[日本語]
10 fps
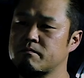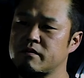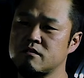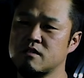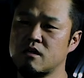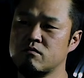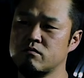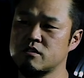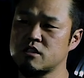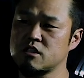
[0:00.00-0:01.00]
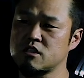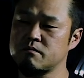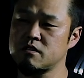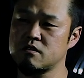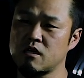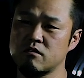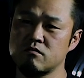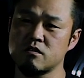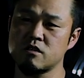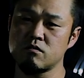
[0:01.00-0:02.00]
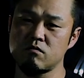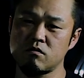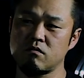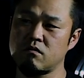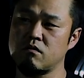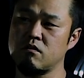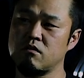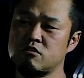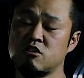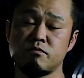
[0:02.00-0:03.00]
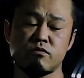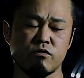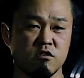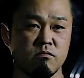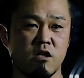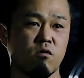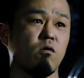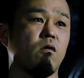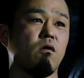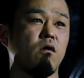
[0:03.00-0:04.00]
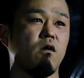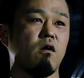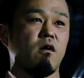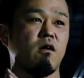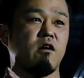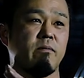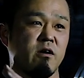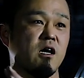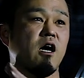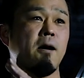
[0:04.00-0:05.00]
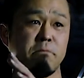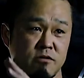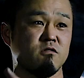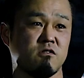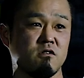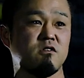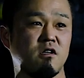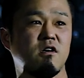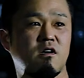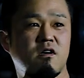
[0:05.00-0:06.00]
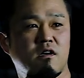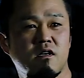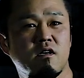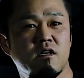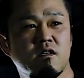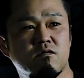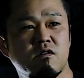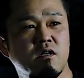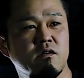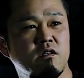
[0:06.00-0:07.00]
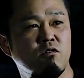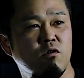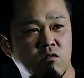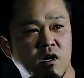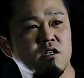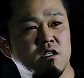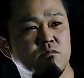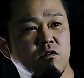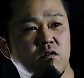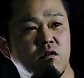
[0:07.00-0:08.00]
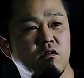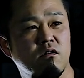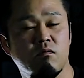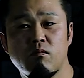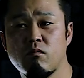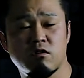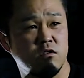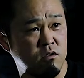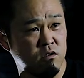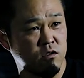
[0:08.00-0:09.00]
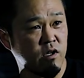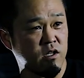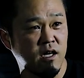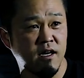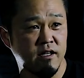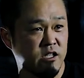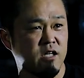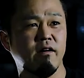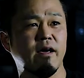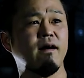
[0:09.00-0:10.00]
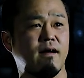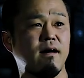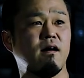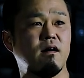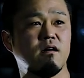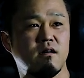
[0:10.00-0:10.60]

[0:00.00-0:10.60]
ビルダー同士、ビルダーの人の自分を含めてこうレベルがアップする、それが日本のカスタムのもそうやって上がってきたわけだから、